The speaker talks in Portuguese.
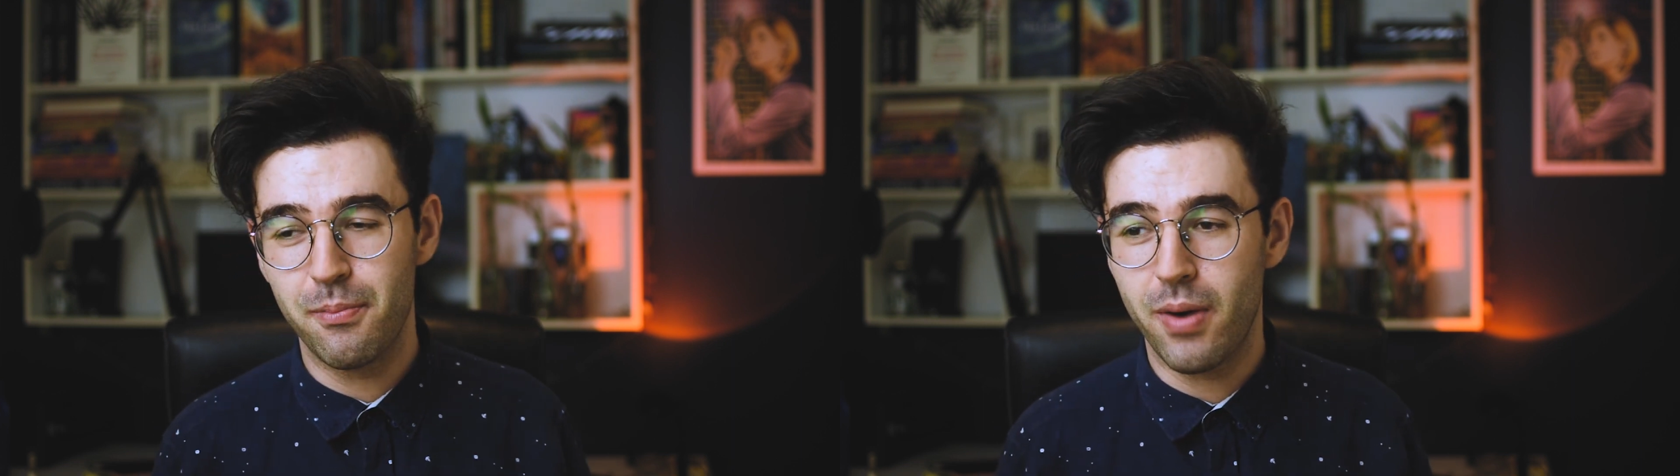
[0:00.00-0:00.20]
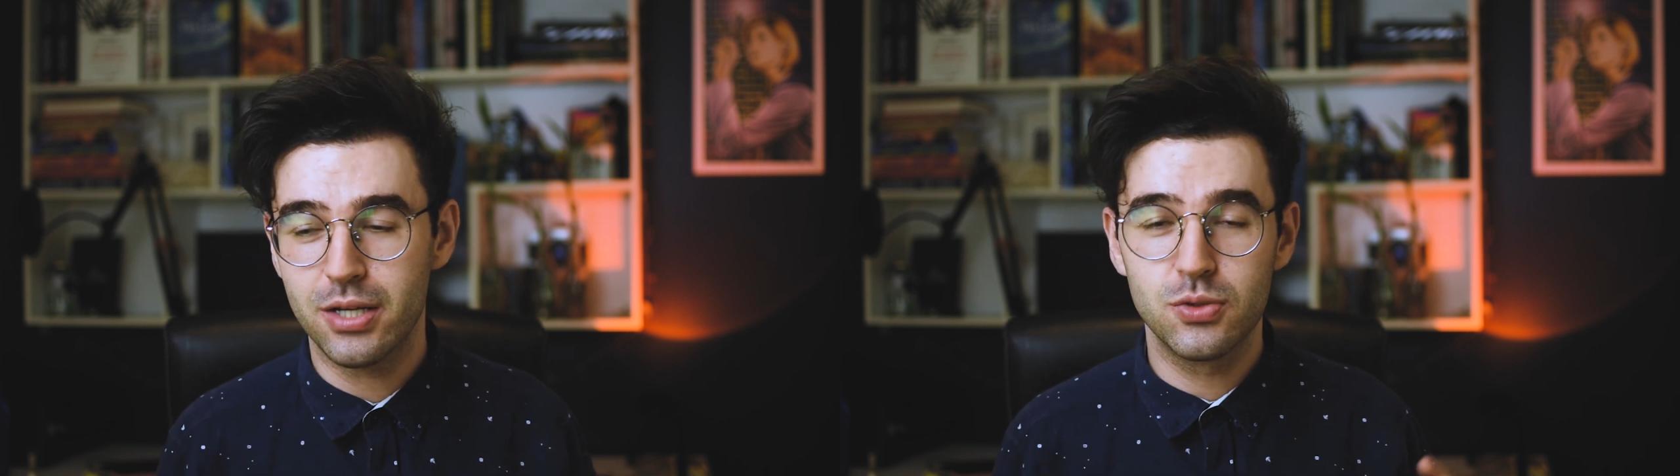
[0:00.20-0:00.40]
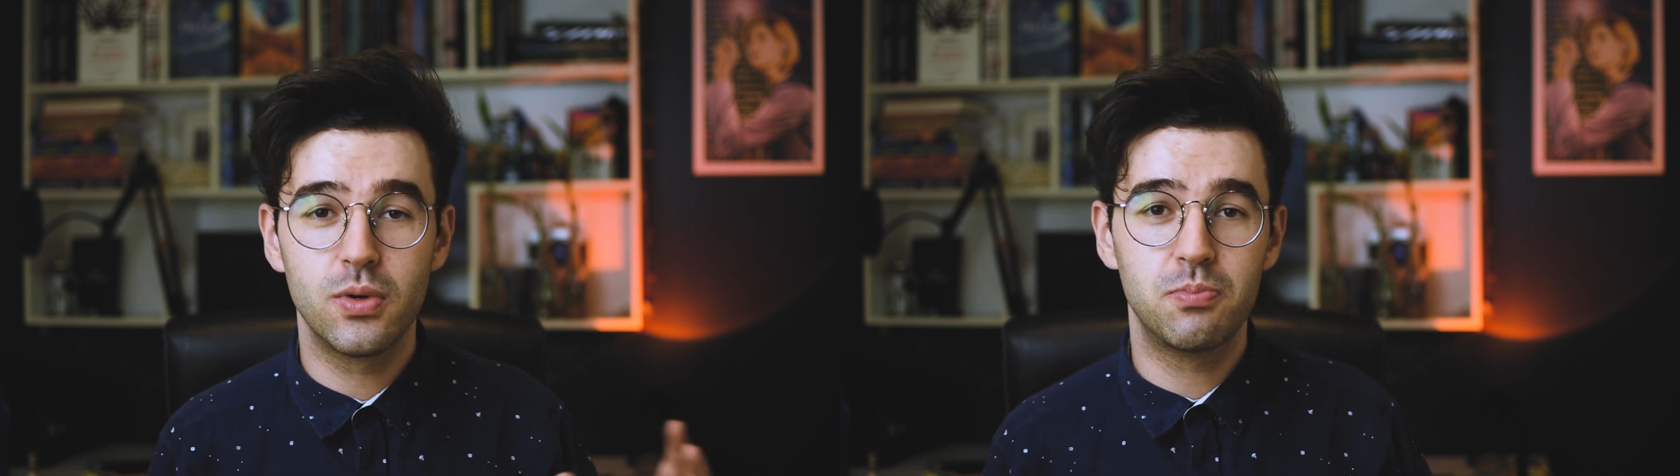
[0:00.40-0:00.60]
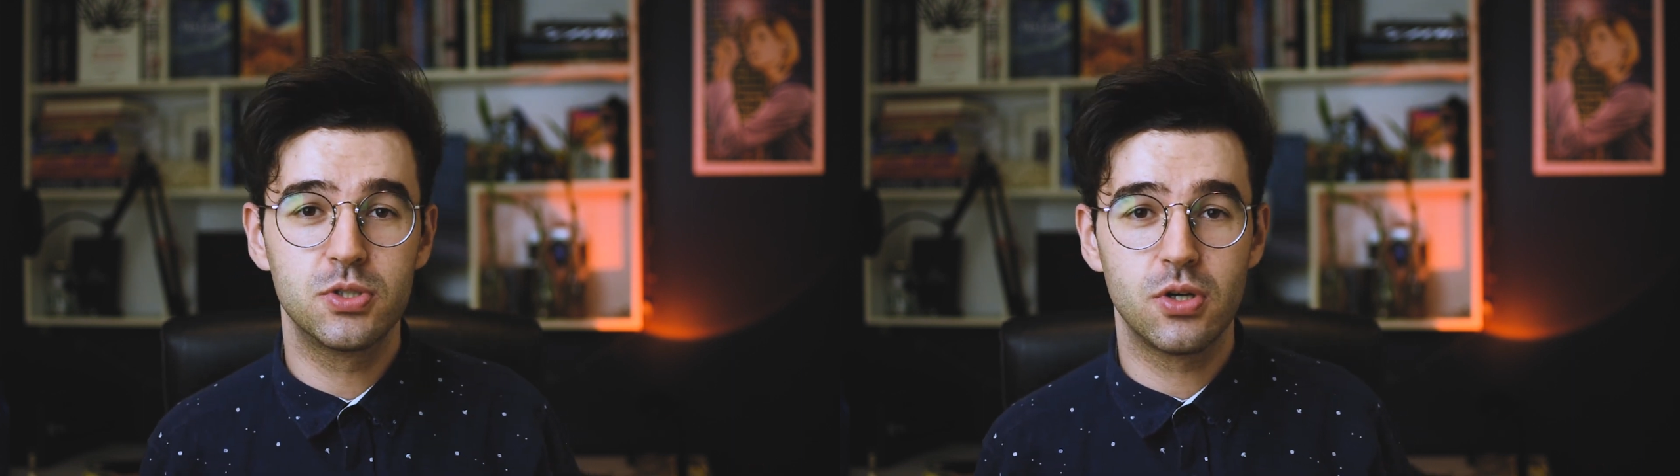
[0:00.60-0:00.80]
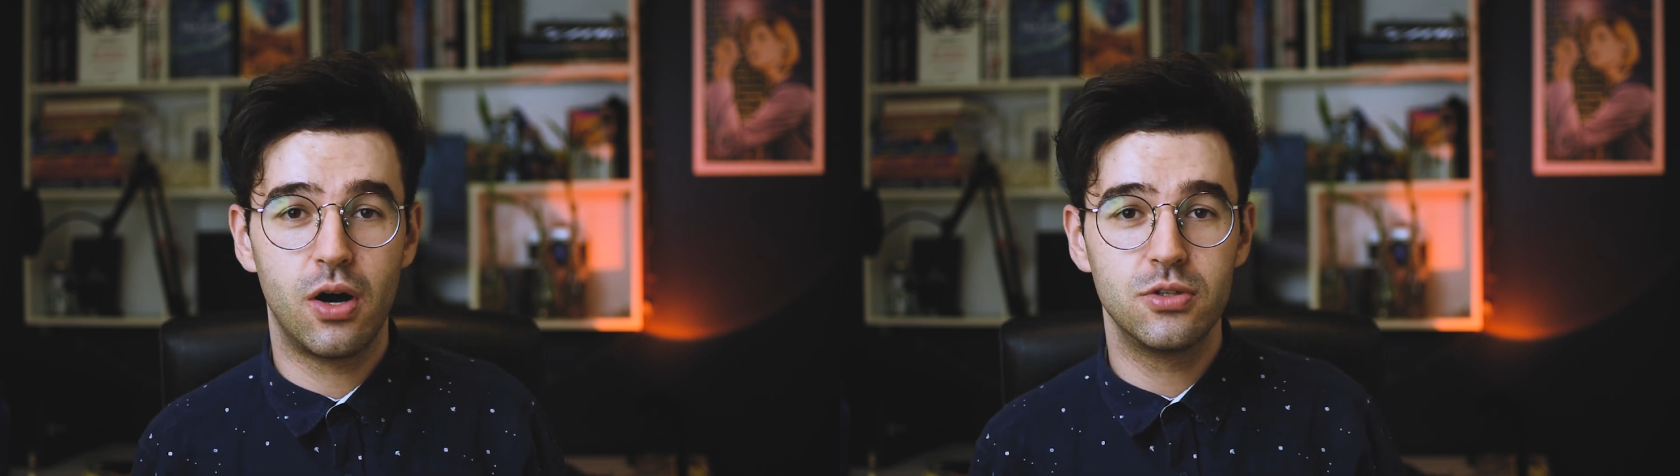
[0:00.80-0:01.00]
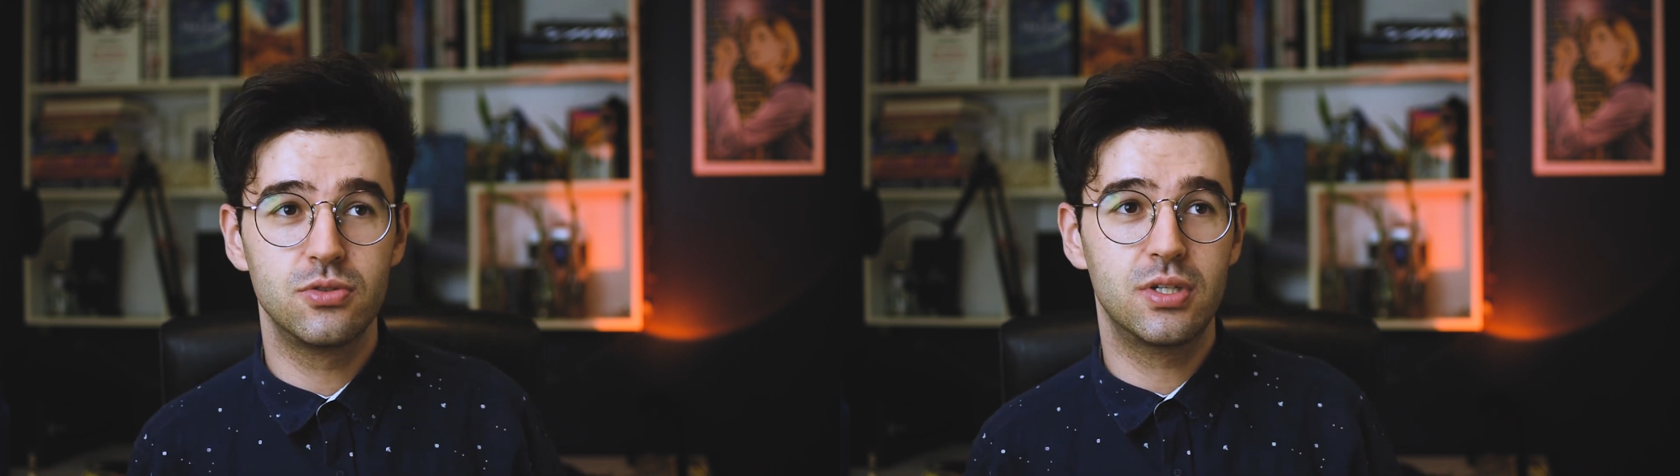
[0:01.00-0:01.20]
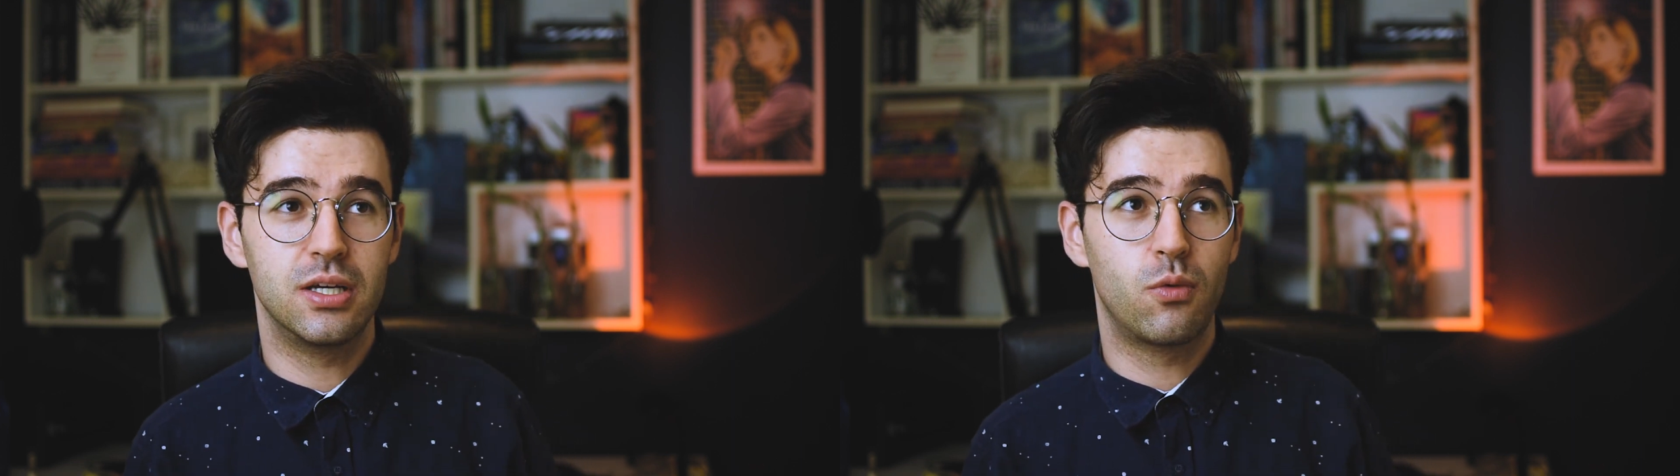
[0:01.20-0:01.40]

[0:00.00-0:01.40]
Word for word: né, mais um episódio que,